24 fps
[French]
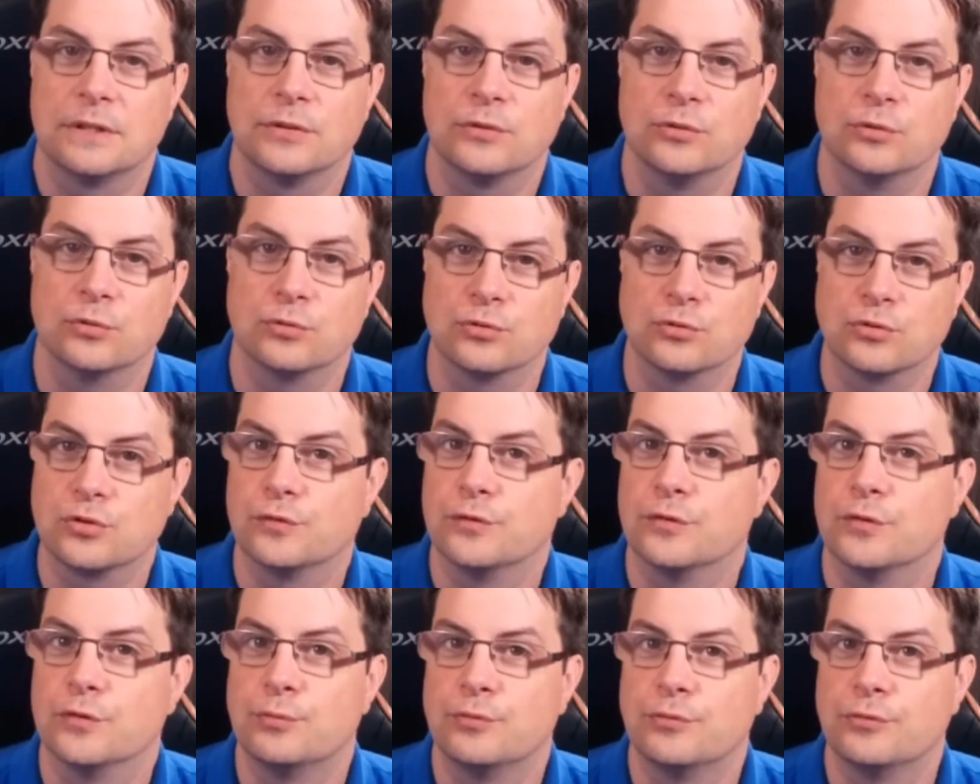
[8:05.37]
Donc je
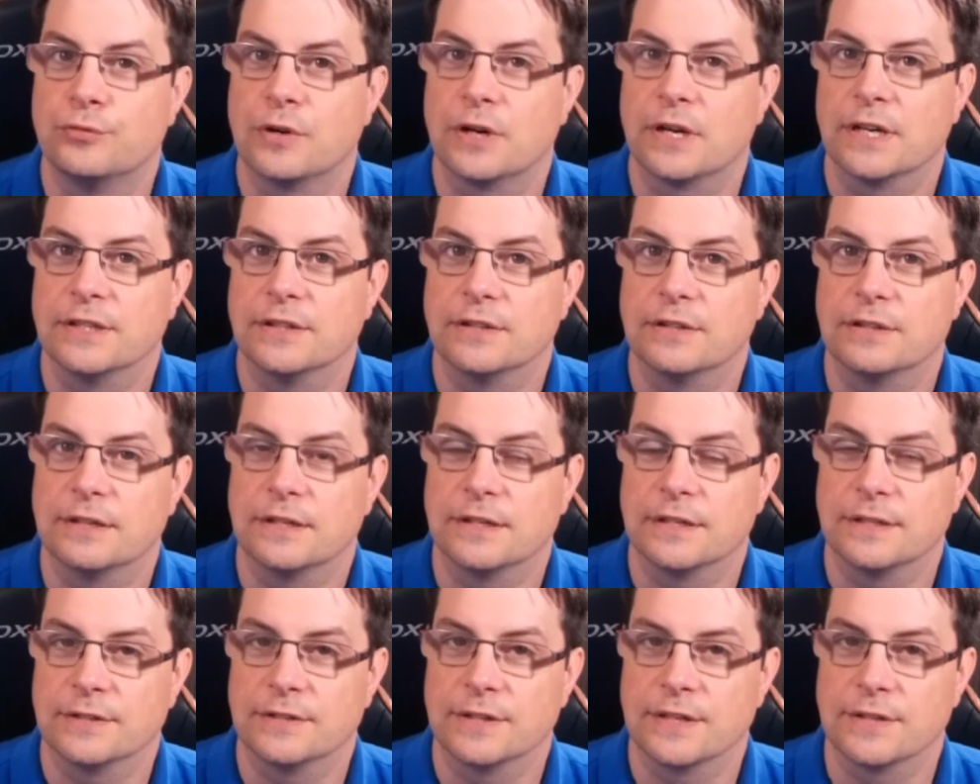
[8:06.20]
veux pouvoir
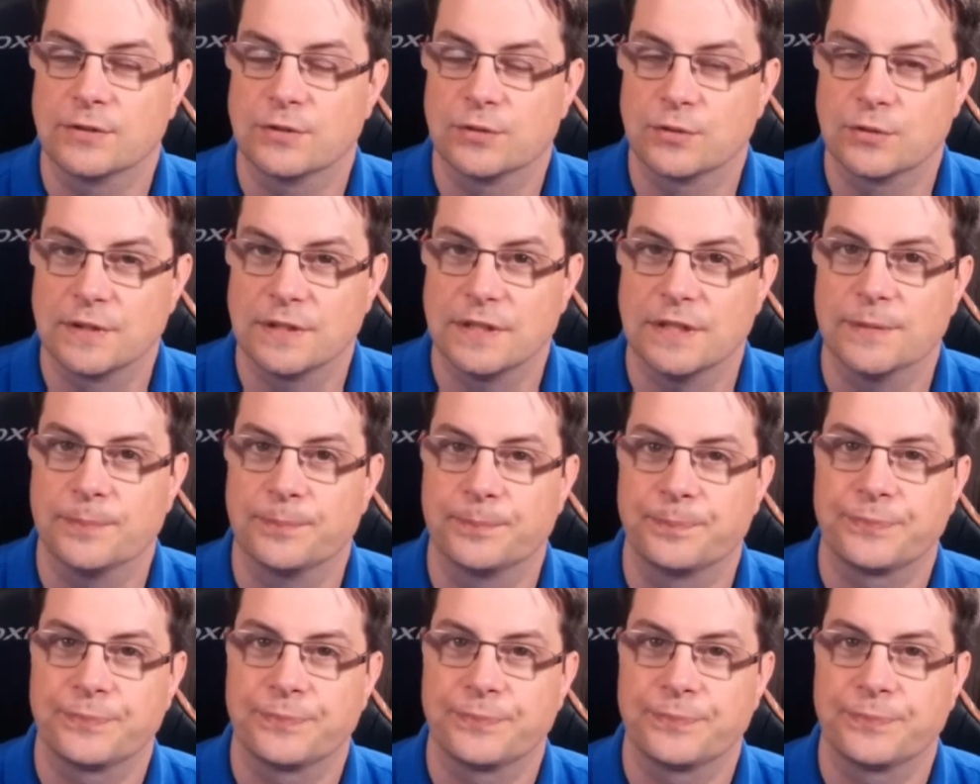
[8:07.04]
associer